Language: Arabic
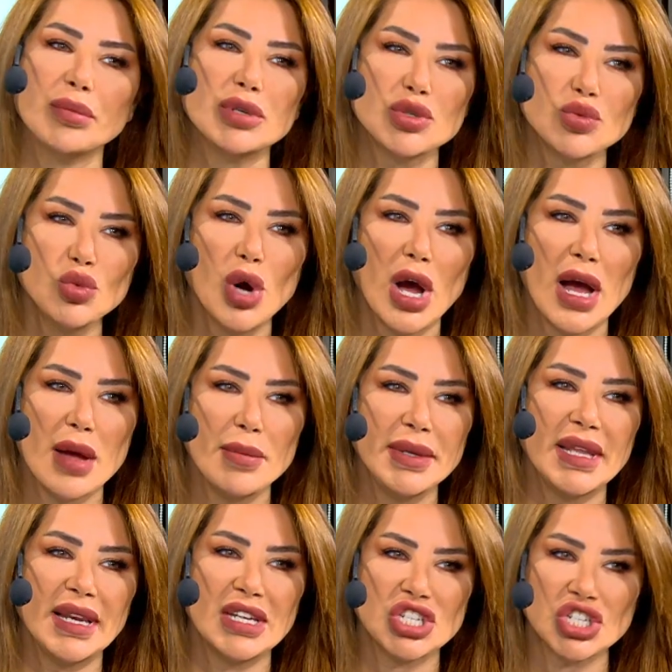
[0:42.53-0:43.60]
مجموعه
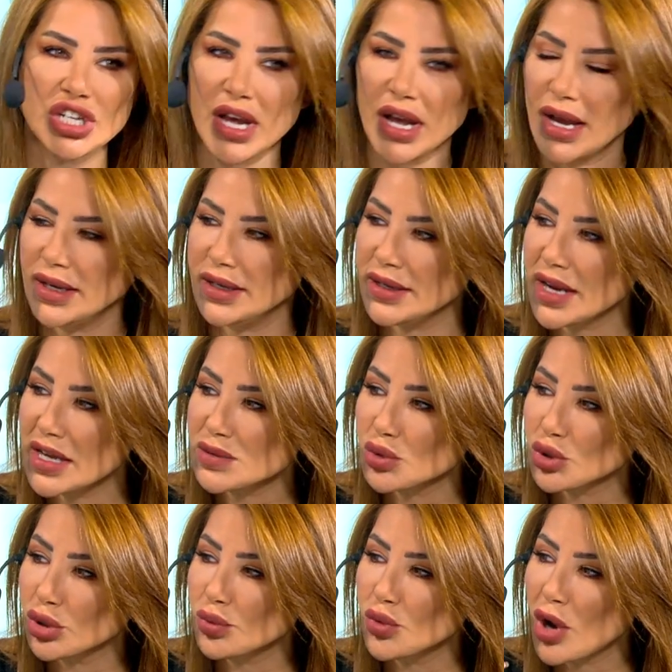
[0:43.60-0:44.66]
من الاشياء اللي الناس
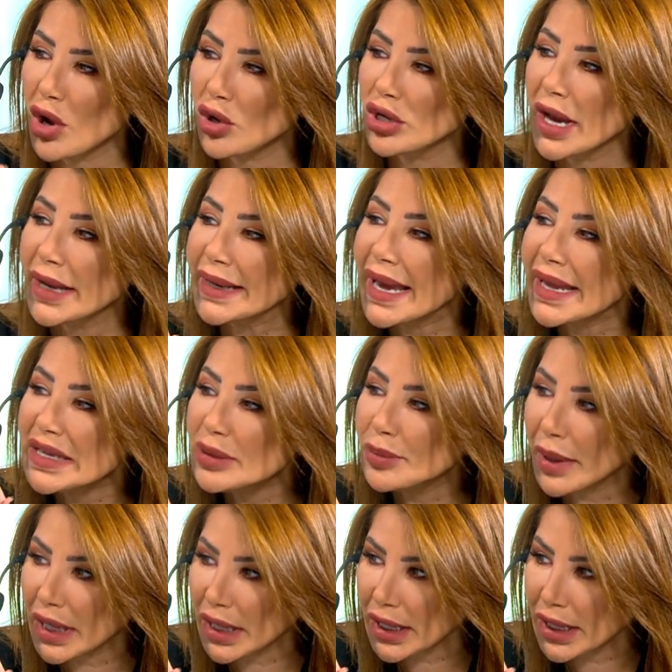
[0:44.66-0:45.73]
بيطلبوها اونلاين غريبه